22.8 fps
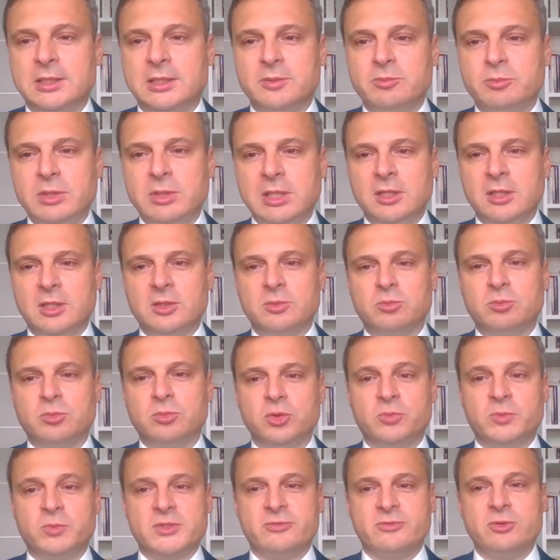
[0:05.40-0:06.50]
Алины Миллера
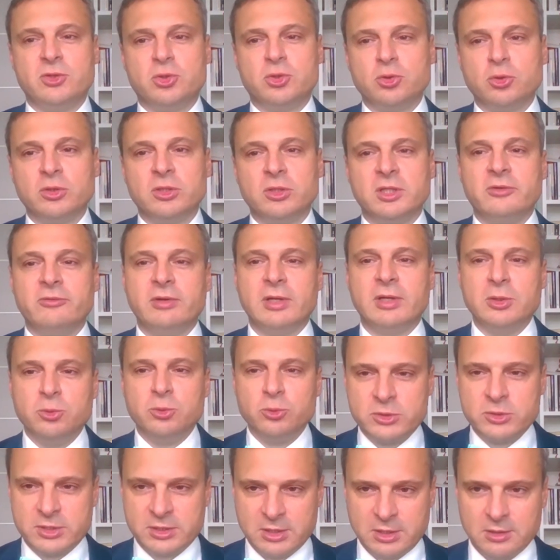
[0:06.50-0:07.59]
будет посвящен
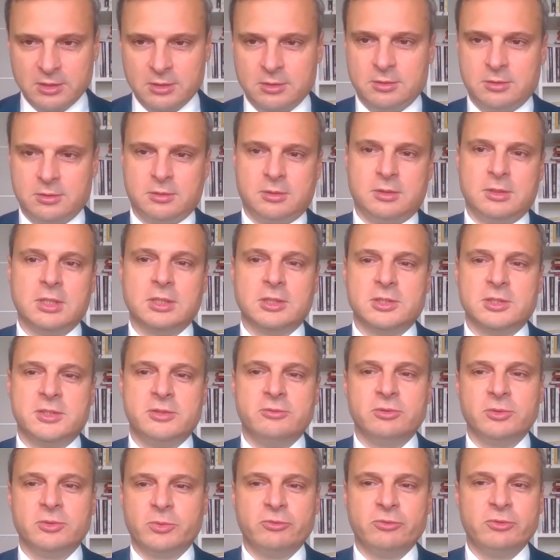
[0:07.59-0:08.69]
эволюции
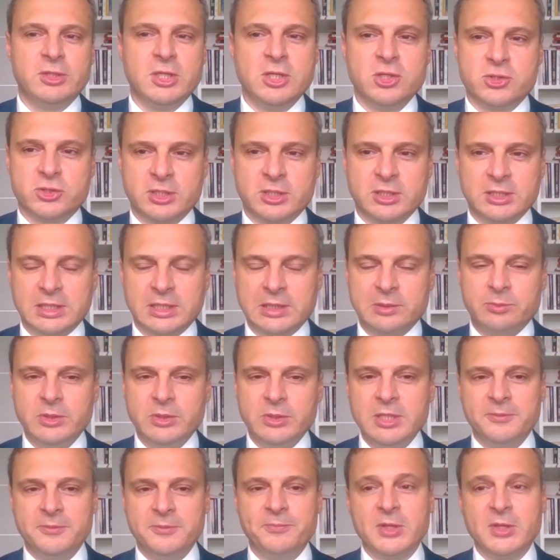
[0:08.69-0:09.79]
когнитивно-поведенческой
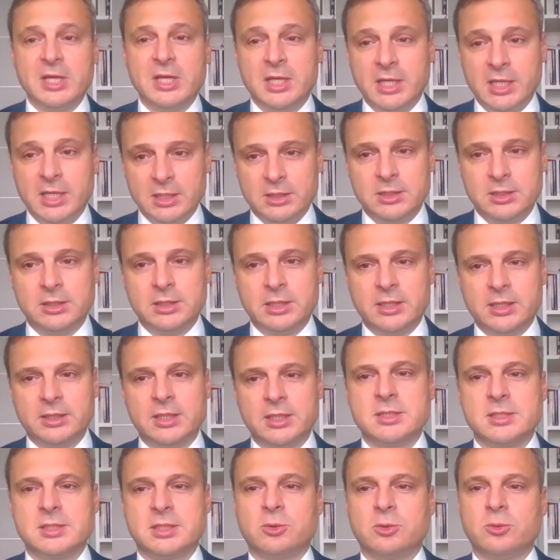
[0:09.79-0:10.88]
терапии, и это для
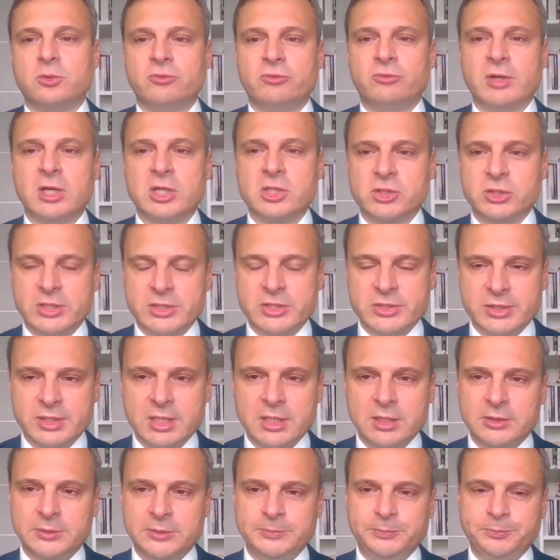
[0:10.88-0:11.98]
нас такой важный
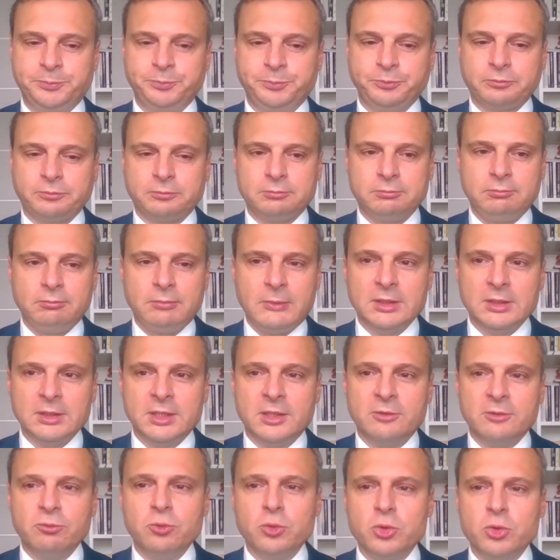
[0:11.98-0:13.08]
знак
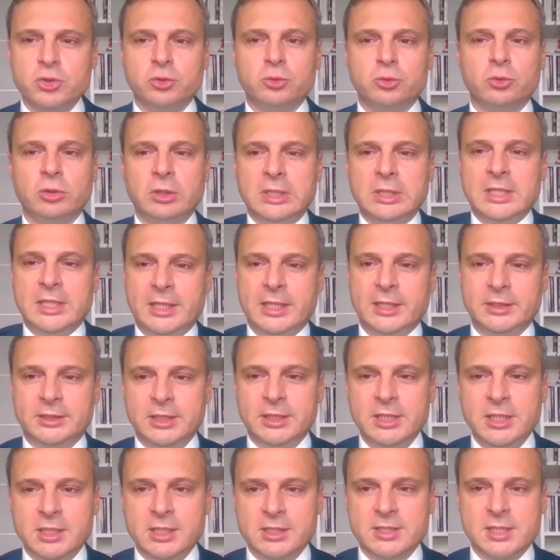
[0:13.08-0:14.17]
того, что
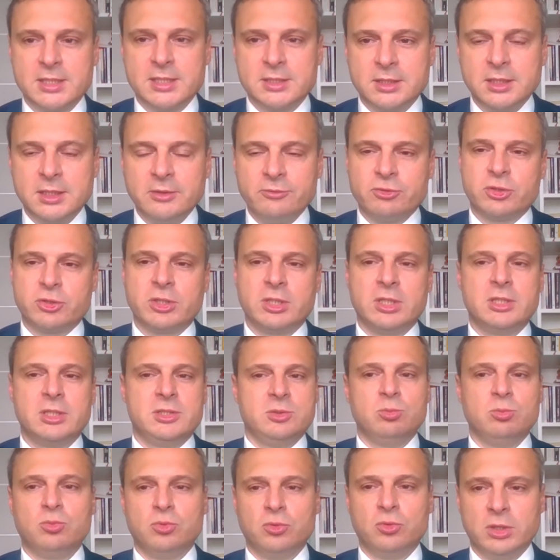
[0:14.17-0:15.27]
это не застывшая,
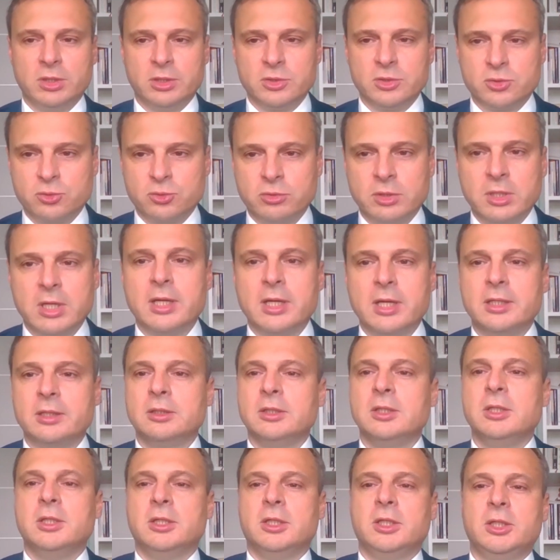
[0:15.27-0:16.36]
тем более
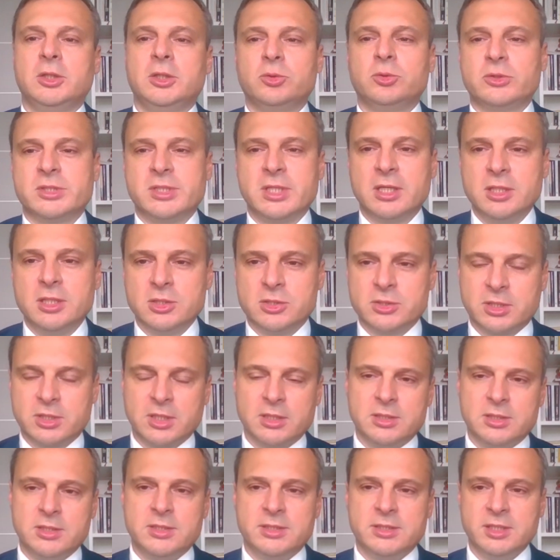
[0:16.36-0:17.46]
сухая
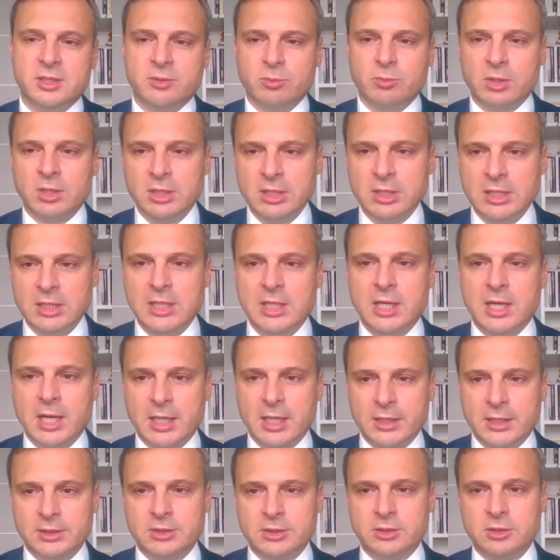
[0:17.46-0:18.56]
редукционистская система,
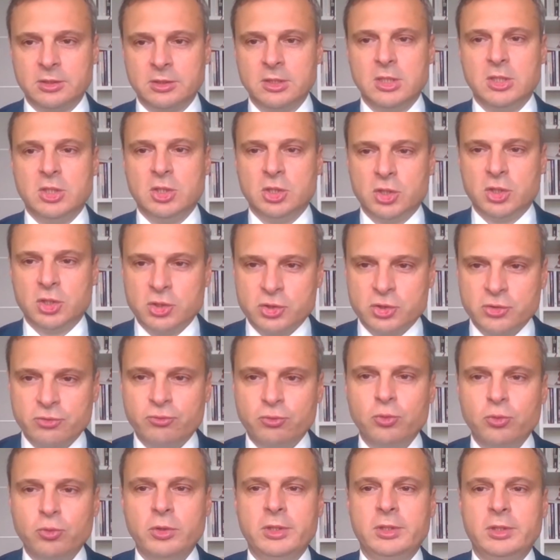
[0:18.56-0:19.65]
а это
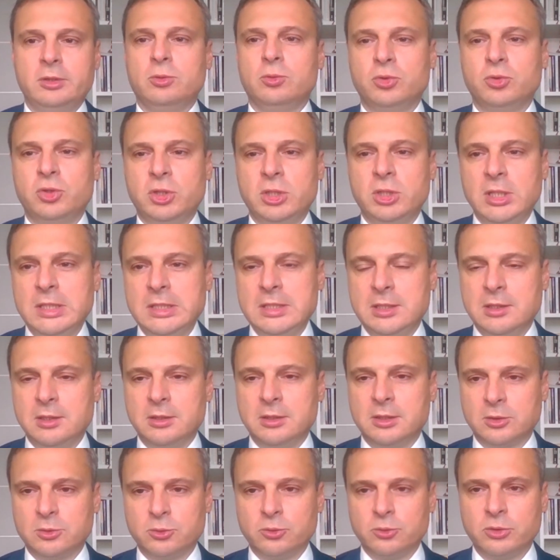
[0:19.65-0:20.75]
живое учение,
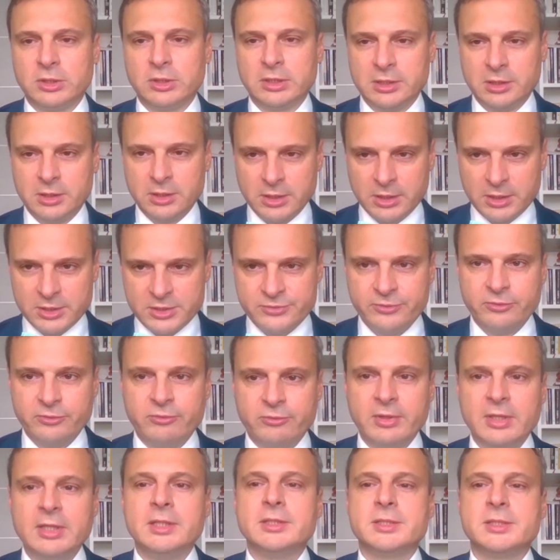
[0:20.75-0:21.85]
которое
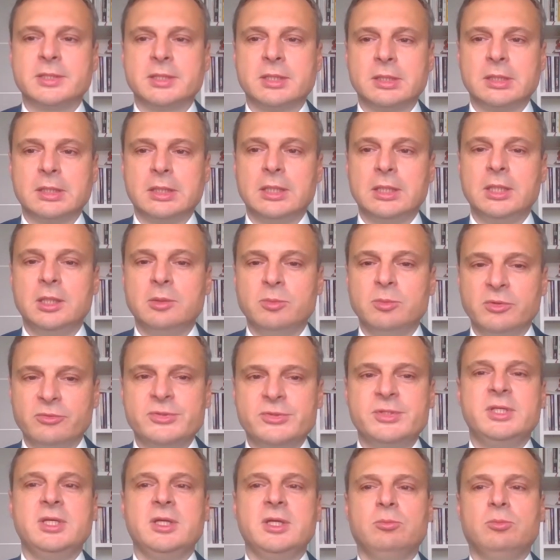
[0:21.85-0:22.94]
развивается, и мы
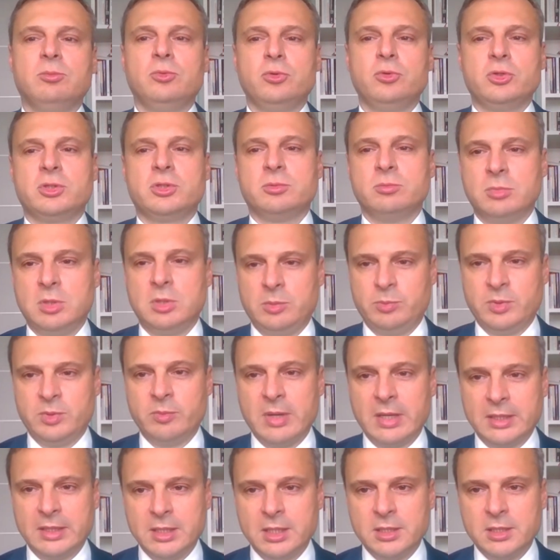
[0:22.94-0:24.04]
все можем
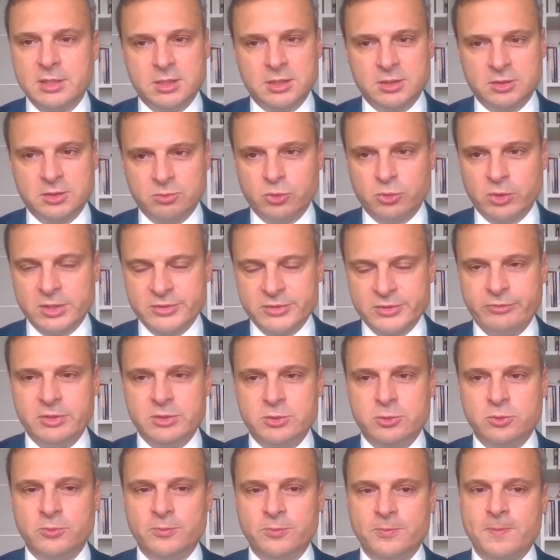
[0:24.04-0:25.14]
помогать этому
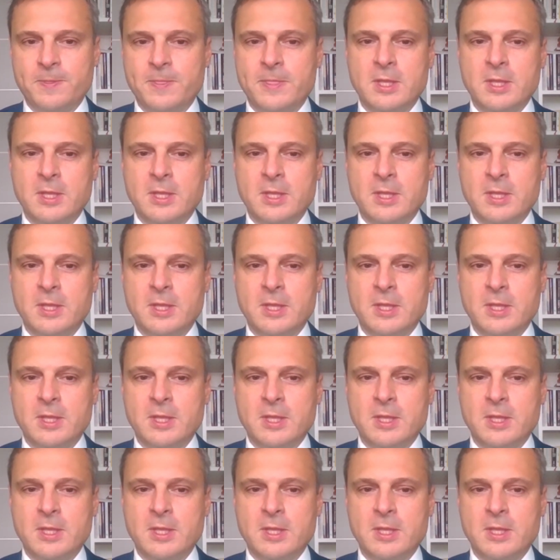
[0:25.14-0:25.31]
развитию.